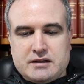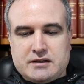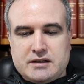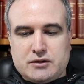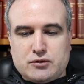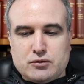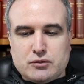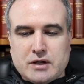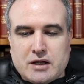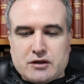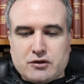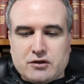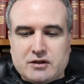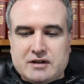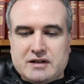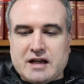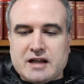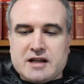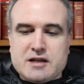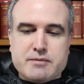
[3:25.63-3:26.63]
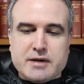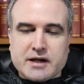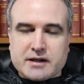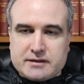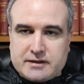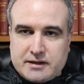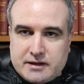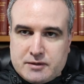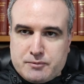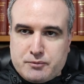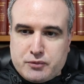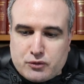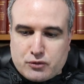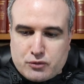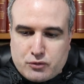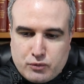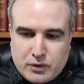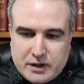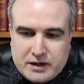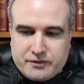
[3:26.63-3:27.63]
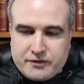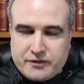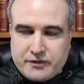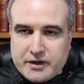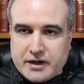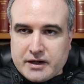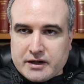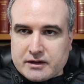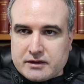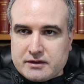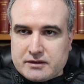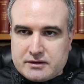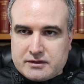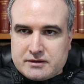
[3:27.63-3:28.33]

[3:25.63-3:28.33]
titulado La liberté pour quoi faire.